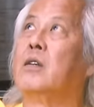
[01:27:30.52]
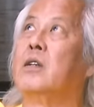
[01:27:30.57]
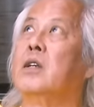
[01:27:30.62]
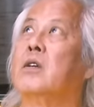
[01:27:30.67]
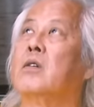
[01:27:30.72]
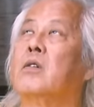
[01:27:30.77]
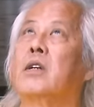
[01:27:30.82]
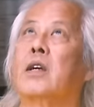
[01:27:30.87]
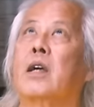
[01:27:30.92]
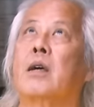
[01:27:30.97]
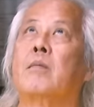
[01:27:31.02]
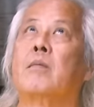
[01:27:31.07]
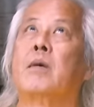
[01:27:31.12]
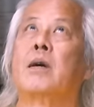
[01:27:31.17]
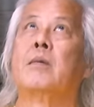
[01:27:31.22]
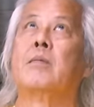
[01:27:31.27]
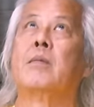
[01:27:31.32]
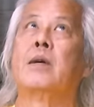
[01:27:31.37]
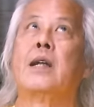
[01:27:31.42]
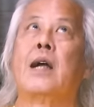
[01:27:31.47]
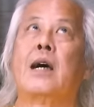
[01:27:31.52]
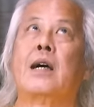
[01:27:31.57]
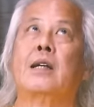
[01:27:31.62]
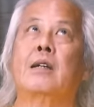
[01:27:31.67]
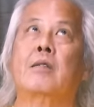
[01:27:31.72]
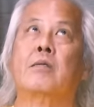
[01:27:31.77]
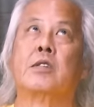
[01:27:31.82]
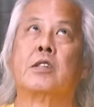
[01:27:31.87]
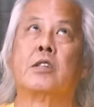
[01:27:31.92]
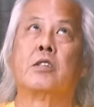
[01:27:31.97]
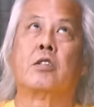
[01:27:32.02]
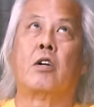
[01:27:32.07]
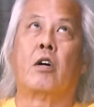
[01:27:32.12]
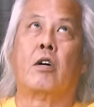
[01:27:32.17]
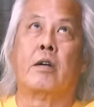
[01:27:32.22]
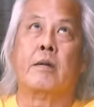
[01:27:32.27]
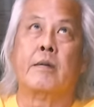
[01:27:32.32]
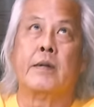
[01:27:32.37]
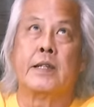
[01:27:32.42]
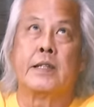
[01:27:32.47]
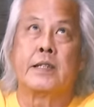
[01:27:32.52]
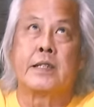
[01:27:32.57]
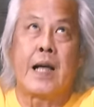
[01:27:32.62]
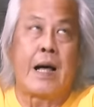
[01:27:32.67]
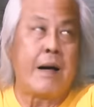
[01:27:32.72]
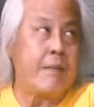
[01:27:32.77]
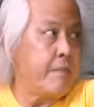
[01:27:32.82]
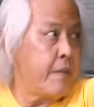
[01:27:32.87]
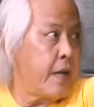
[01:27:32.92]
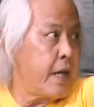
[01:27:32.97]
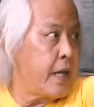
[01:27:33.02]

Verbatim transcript: ตรงนี้โอเคไหมไม่ได้หรือว่าต้องถอยอีกสามเม